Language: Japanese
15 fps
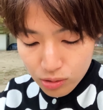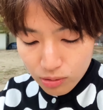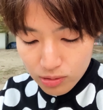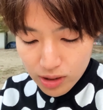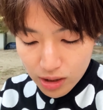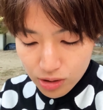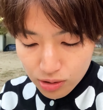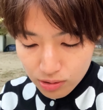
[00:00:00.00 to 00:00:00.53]
調
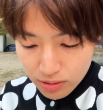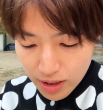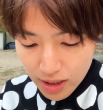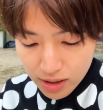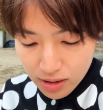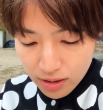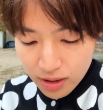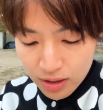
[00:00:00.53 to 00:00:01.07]
査中
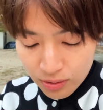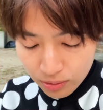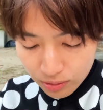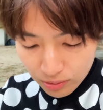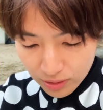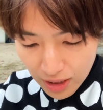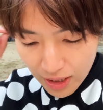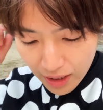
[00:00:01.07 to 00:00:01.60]
ですっていうこ
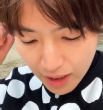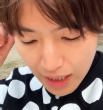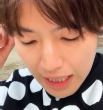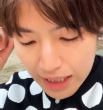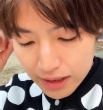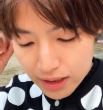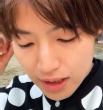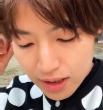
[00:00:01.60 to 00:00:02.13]
とで、あ、
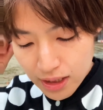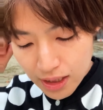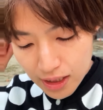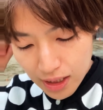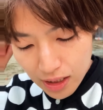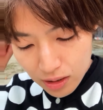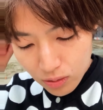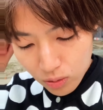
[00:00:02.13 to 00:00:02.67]
何
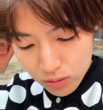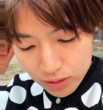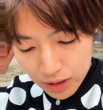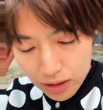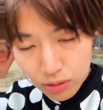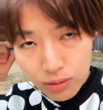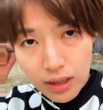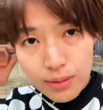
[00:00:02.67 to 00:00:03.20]
かこうねト